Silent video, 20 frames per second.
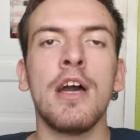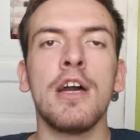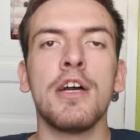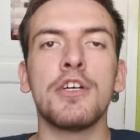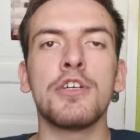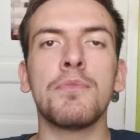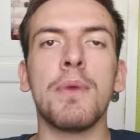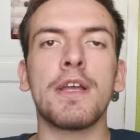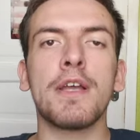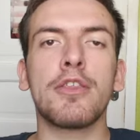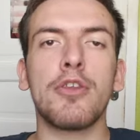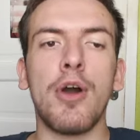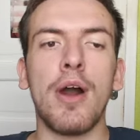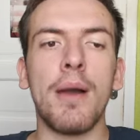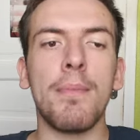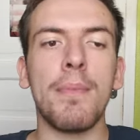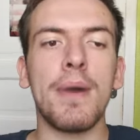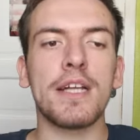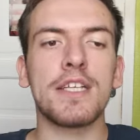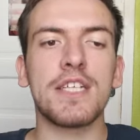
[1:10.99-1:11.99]
Je m'attends à un
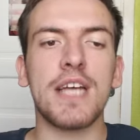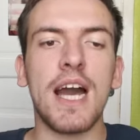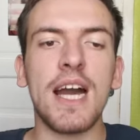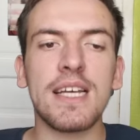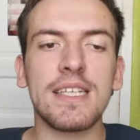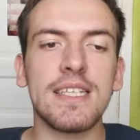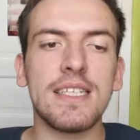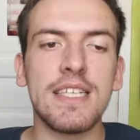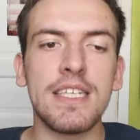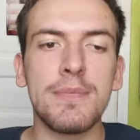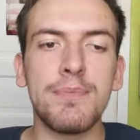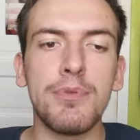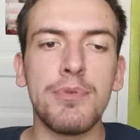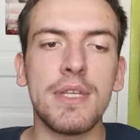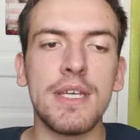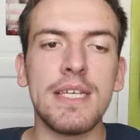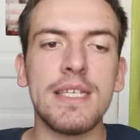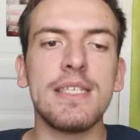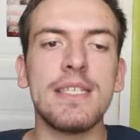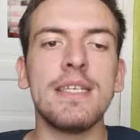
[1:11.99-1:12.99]
match assez disputé
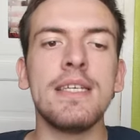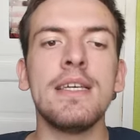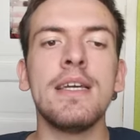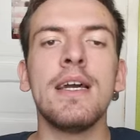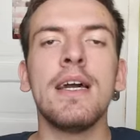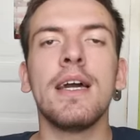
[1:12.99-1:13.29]
ici.